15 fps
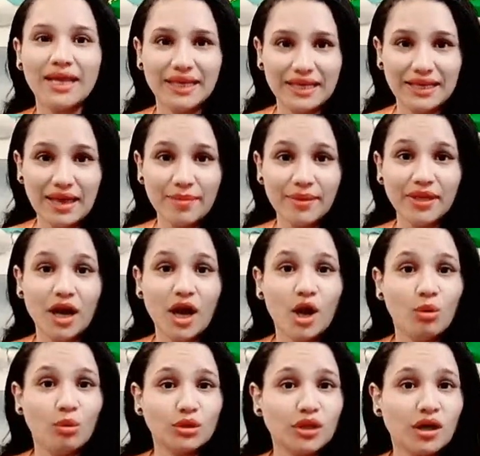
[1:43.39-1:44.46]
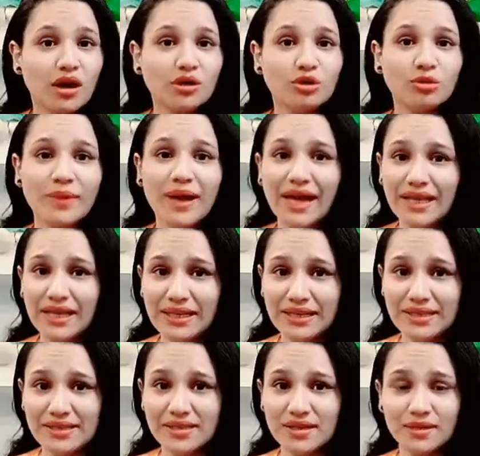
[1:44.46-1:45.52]
ايجابيه وتقدم هايل
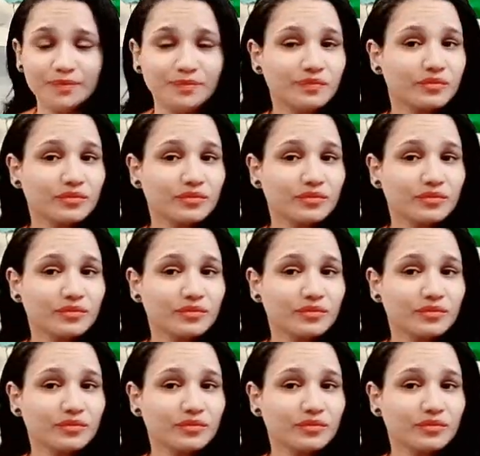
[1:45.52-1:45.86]
كتير